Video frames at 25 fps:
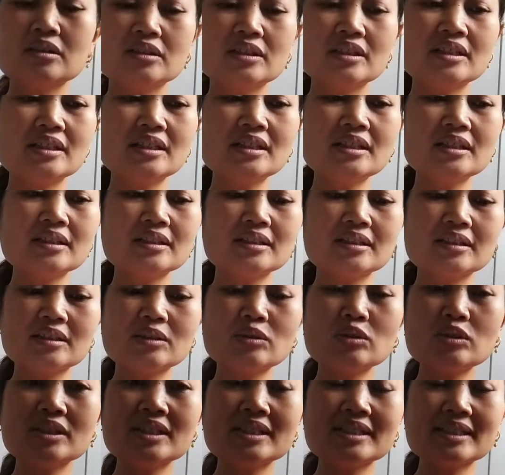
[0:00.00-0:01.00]
ini
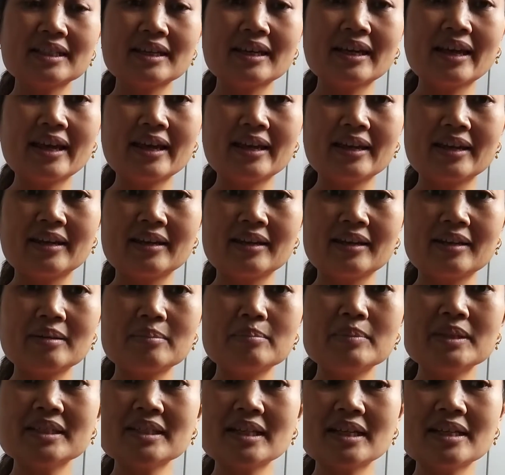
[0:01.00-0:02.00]
terus di scan
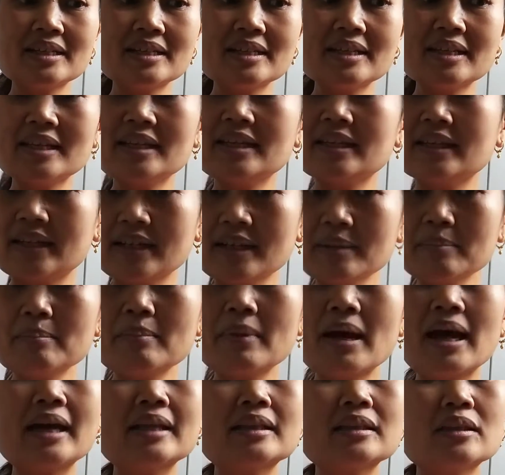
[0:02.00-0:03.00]
bisa dikirim
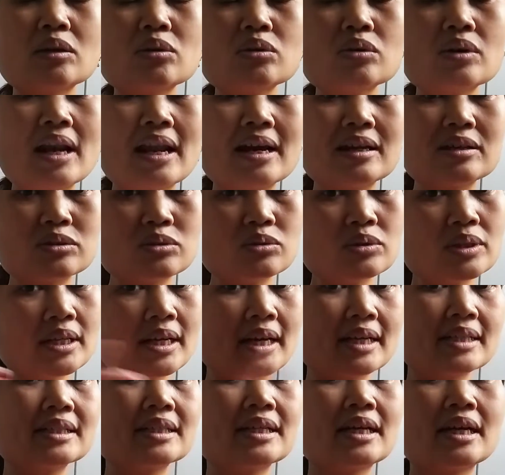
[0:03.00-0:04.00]
atau langsung
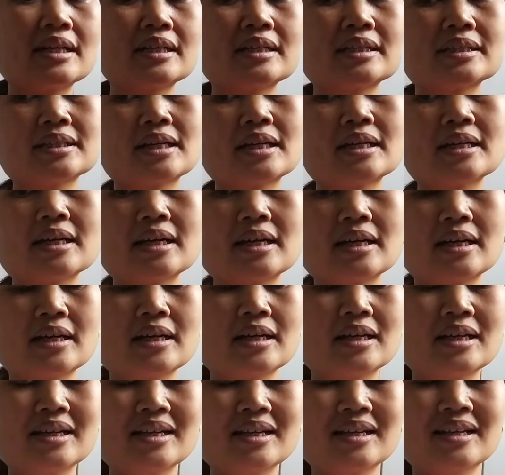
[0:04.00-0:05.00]
dikasihkan ke sana
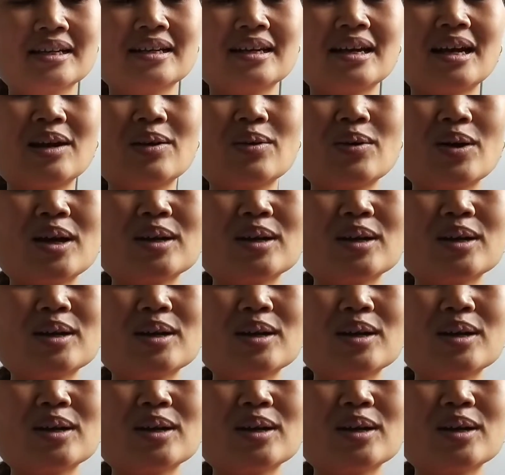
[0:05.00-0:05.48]
kalau